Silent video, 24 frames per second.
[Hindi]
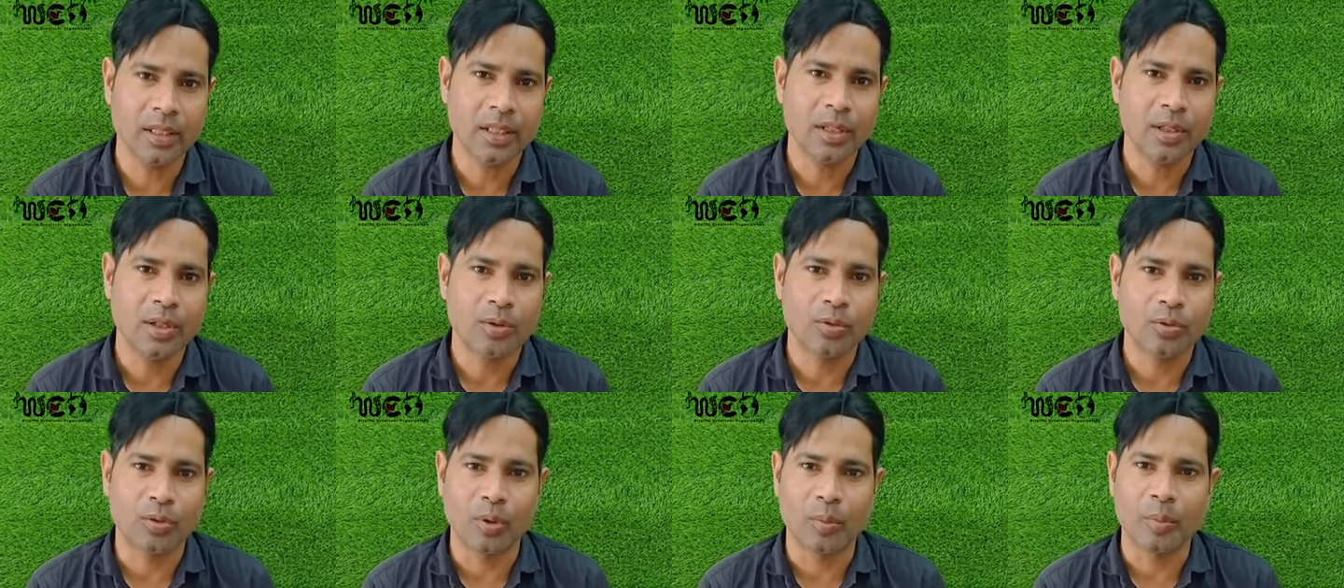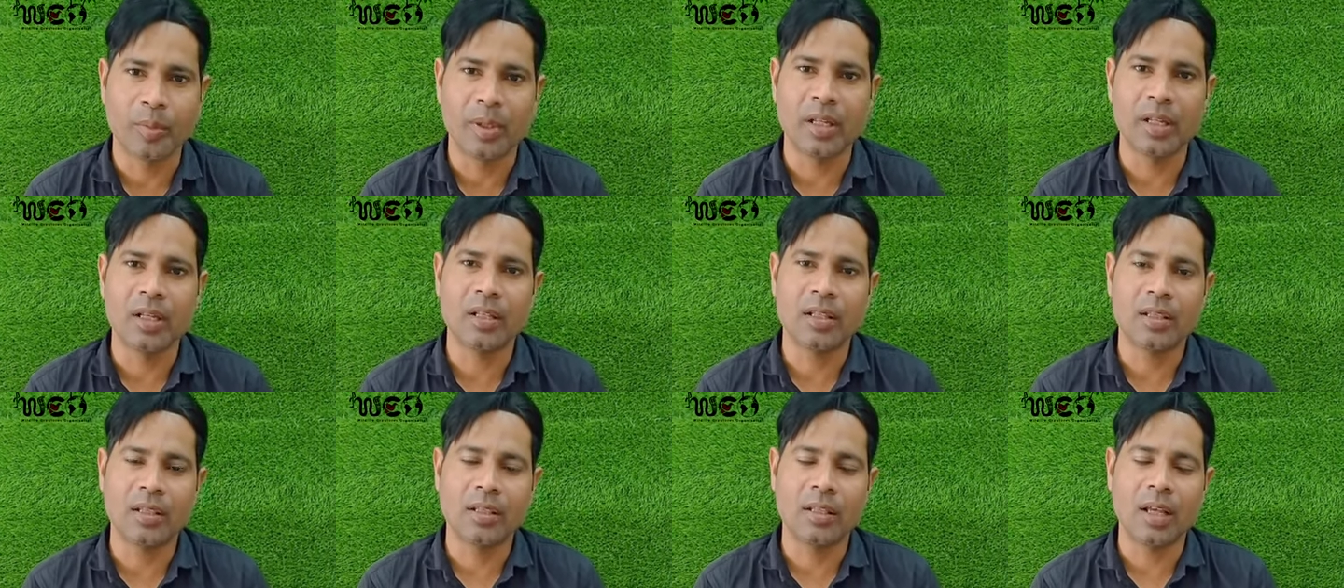तो हमें ये
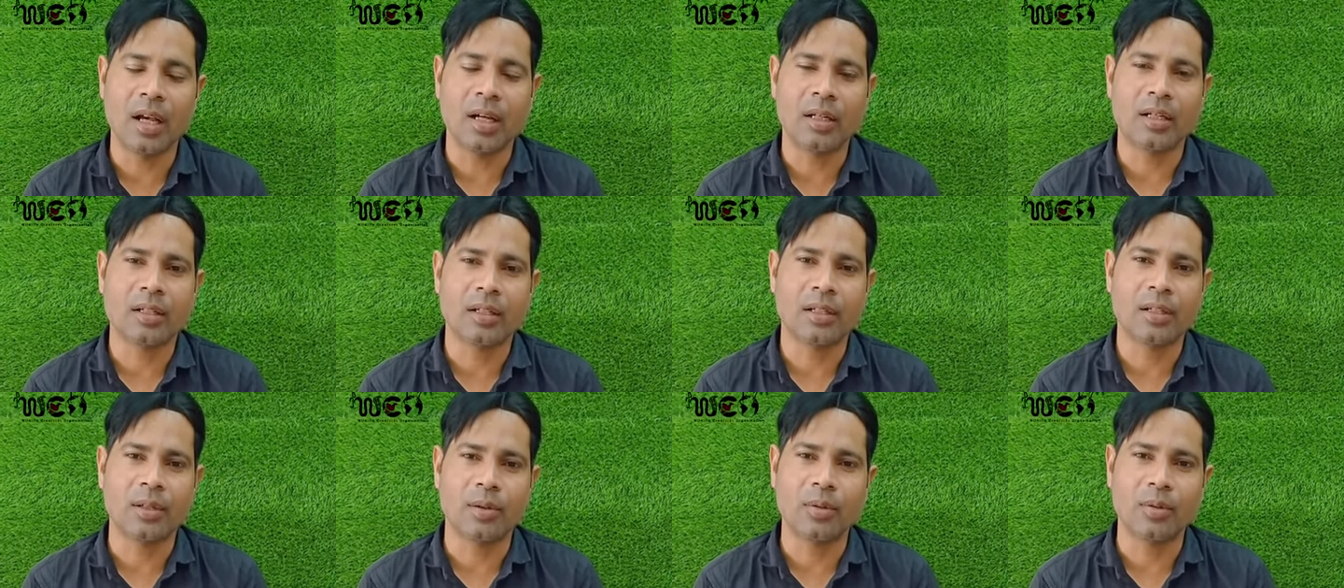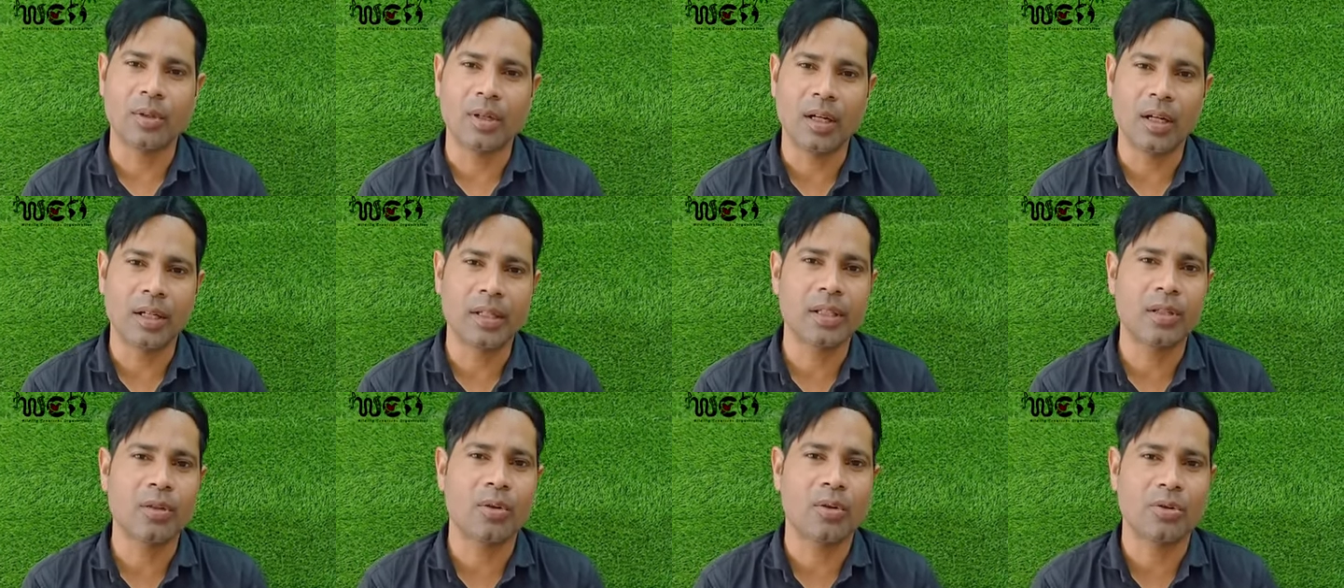ध्यान रखना होगा
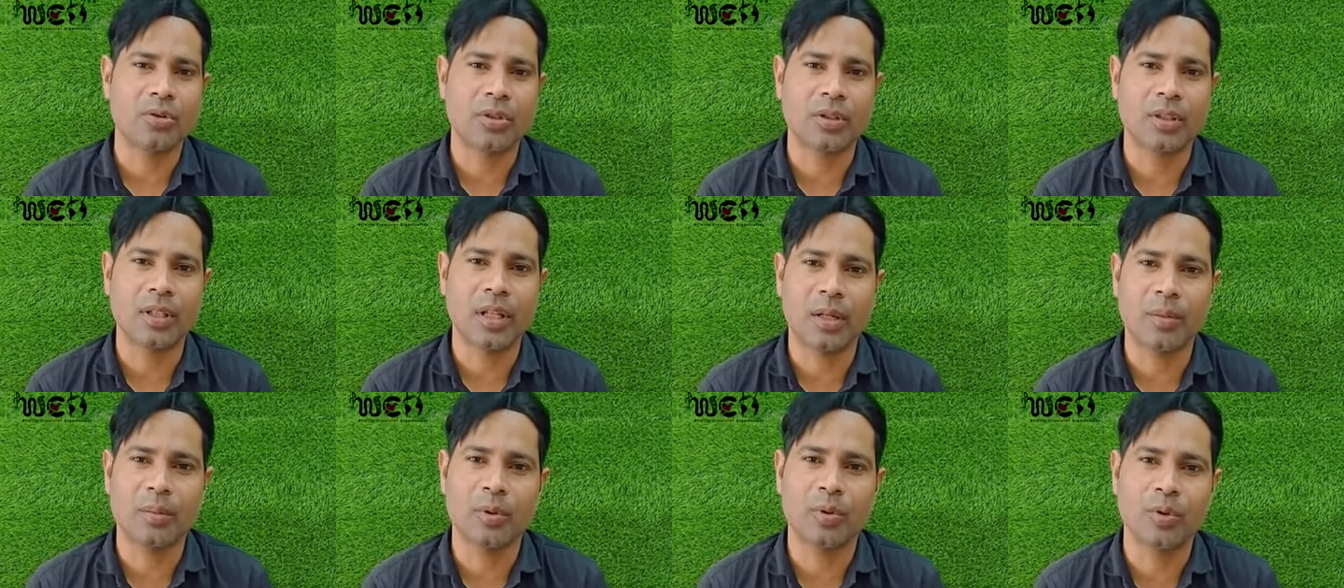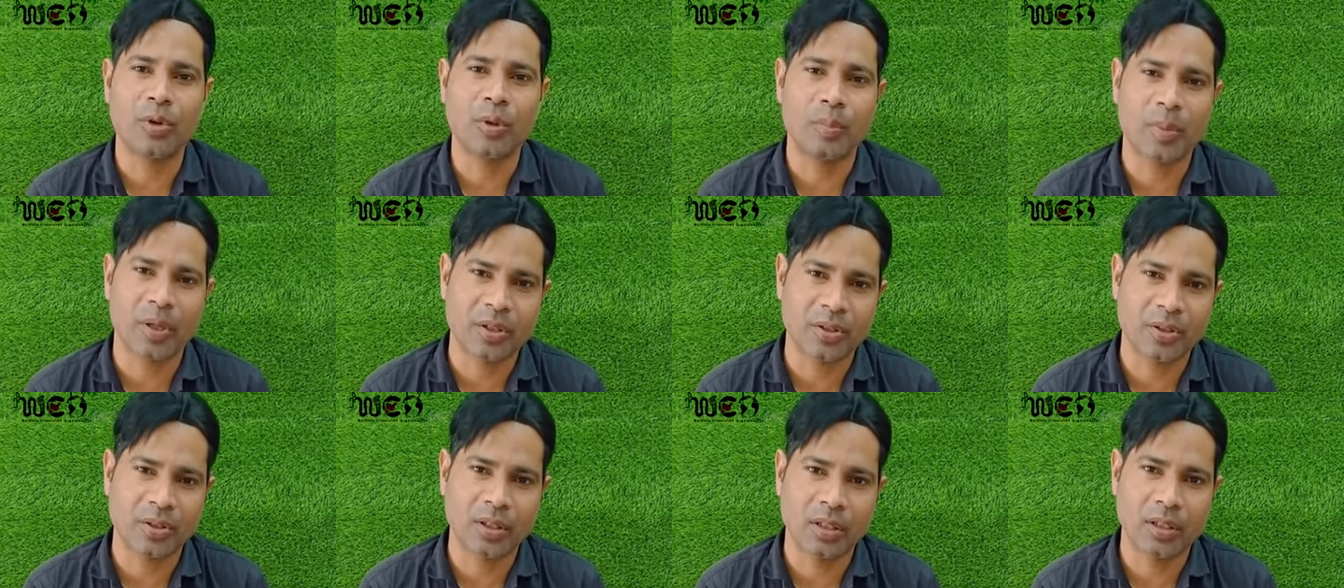कि रोशनदान में कोई
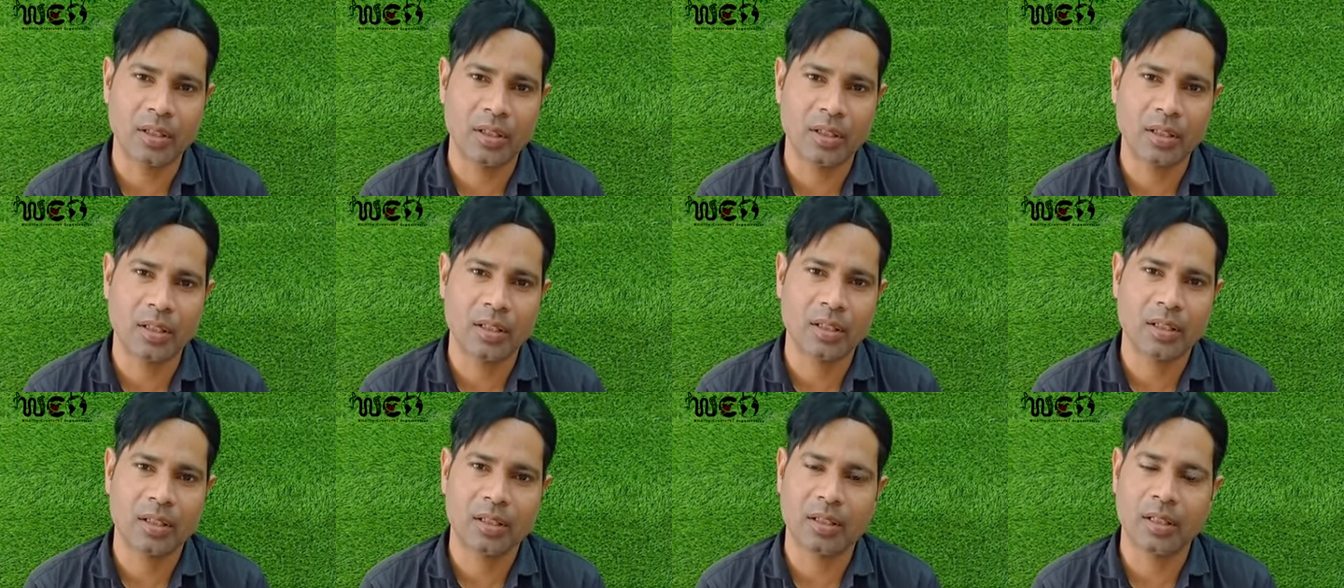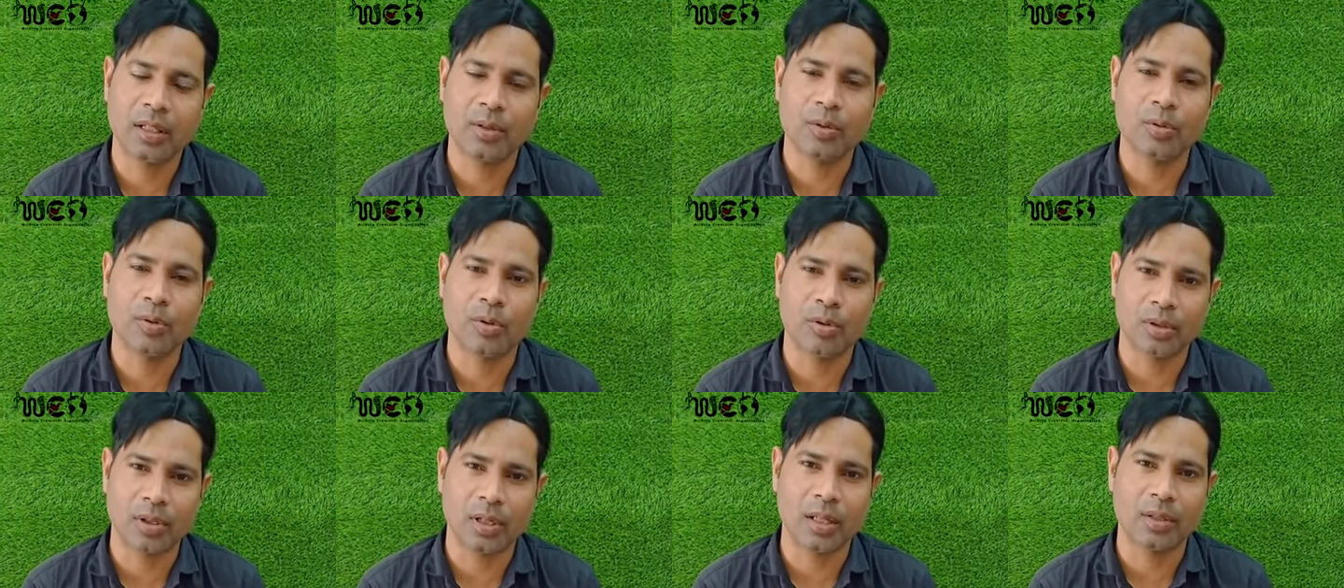पक्षी ने
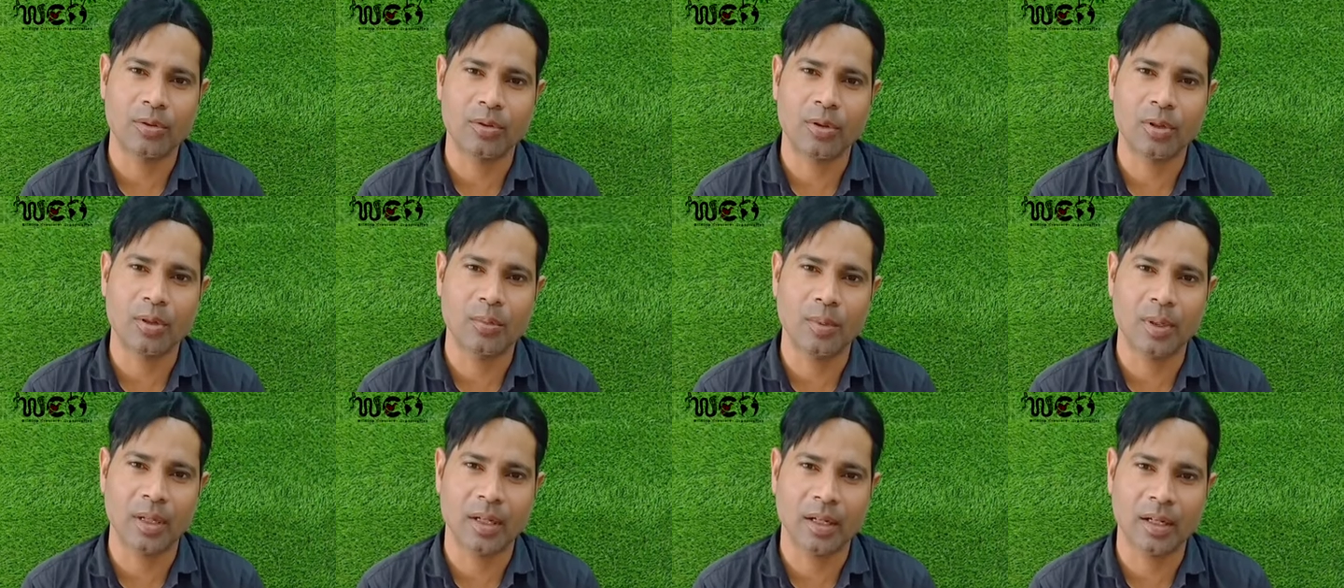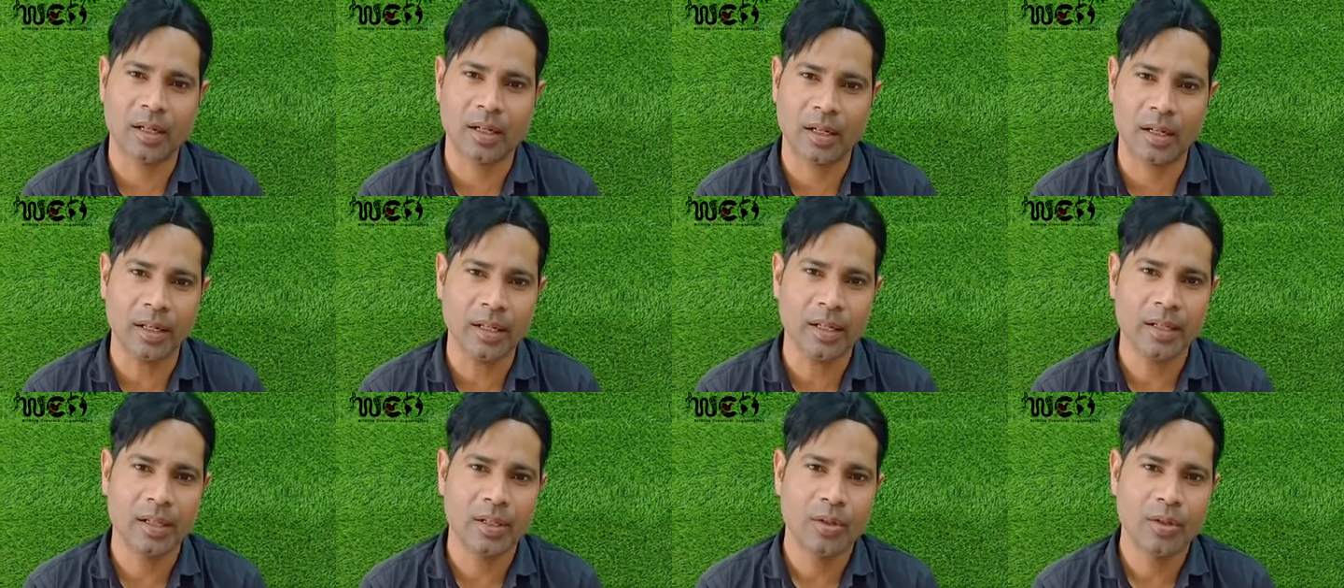घोंसला तो नहीं बना रखा है